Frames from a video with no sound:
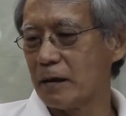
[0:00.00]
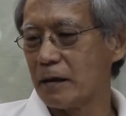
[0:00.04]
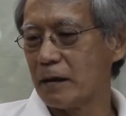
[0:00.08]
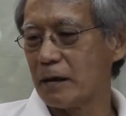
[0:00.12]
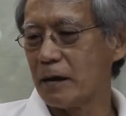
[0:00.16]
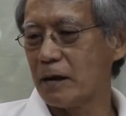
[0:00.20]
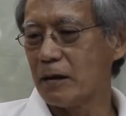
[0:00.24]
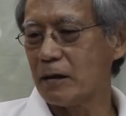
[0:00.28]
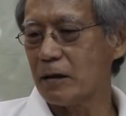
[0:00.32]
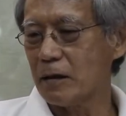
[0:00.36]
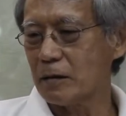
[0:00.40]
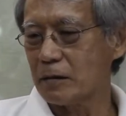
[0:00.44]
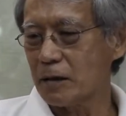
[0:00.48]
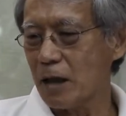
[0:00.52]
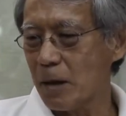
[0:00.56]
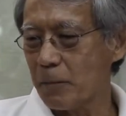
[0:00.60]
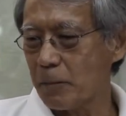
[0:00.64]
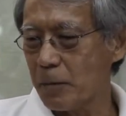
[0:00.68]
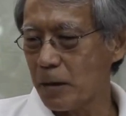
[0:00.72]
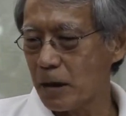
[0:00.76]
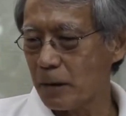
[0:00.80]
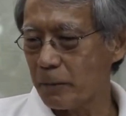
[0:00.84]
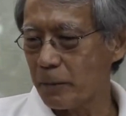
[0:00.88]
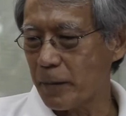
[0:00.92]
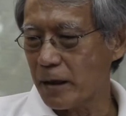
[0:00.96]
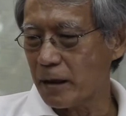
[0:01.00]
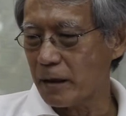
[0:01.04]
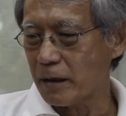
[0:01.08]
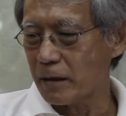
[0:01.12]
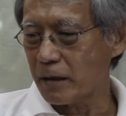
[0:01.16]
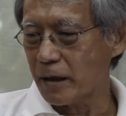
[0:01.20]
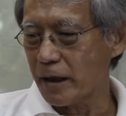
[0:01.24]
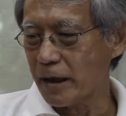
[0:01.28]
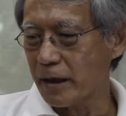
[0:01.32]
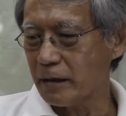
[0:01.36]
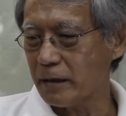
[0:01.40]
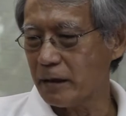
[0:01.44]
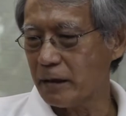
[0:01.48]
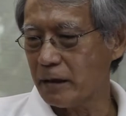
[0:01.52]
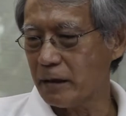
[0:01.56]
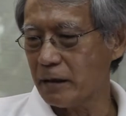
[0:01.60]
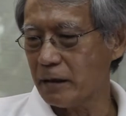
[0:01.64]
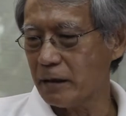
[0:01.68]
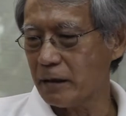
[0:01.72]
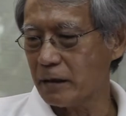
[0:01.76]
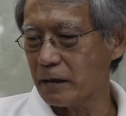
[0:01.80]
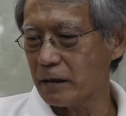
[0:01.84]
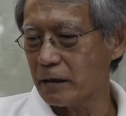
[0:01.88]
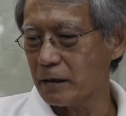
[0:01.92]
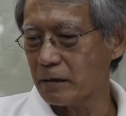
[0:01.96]
แล้วก็ถ้าเผื่อเป็นอะไรที่
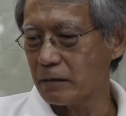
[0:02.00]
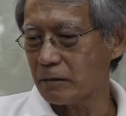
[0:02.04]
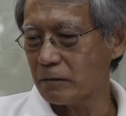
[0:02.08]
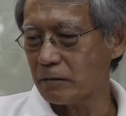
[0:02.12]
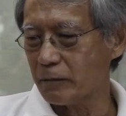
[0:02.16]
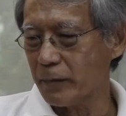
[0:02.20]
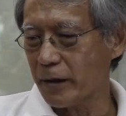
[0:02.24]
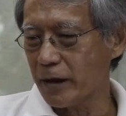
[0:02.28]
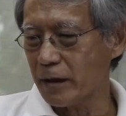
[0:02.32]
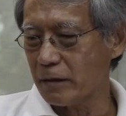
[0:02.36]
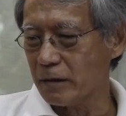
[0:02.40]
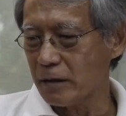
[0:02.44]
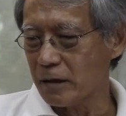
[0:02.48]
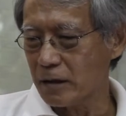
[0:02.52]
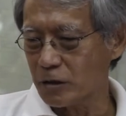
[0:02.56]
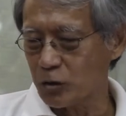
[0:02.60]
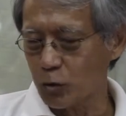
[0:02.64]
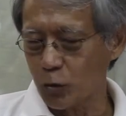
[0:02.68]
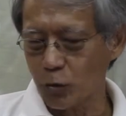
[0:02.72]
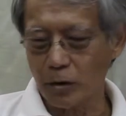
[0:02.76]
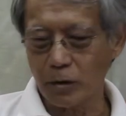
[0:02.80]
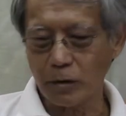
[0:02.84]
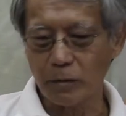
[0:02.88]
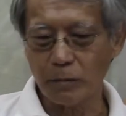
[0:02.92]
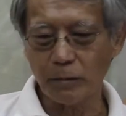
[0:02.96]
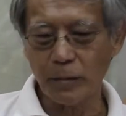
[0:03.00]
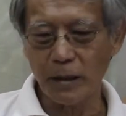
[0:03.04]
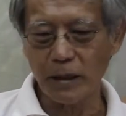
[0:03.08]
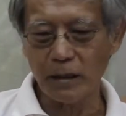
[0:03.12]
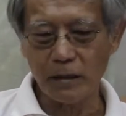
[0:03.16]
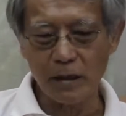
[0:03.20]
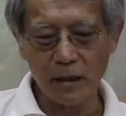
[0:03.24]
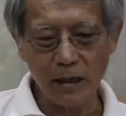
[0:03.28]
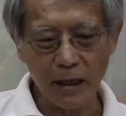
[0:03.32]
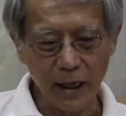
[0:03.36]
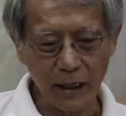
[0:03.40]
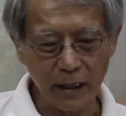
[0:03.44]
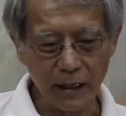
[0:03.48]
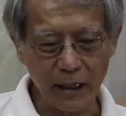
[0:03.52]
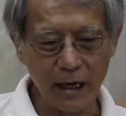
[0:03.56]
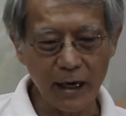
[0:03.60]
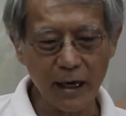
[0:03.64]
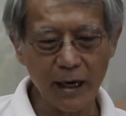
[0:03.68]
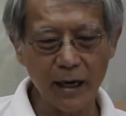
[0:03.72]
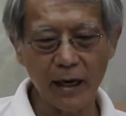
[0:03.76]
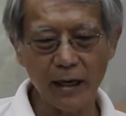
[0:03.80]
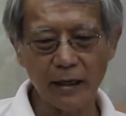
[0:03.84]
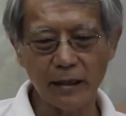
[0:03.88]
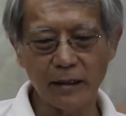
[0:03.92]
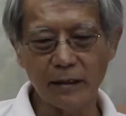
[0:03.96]
เป็นเรื่องจุดเป็นเรื่องหลัก
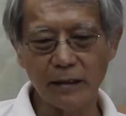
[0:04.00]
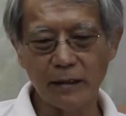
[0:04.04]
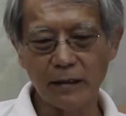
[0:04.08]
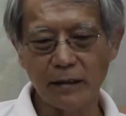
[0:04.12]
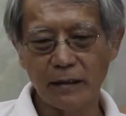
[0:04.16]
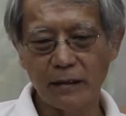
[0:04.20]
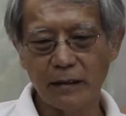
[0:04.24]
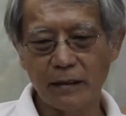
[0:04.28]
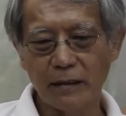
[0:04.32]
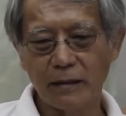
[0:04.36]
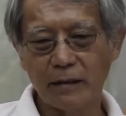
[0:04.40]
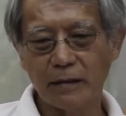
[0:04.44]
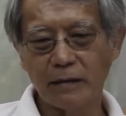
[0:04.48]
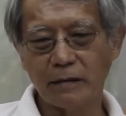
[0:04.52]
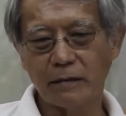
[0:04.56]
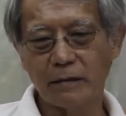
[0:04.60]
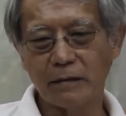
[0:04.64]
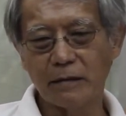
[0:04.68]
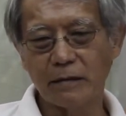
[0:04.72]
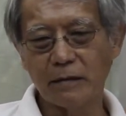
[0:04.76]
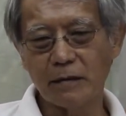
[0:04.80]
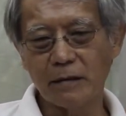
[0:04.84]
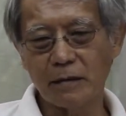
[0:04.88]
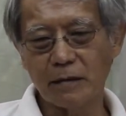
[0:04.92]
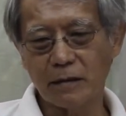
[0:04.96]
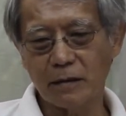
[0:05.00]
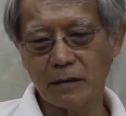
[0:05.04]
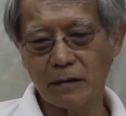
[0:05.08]
การหรือเรื่อง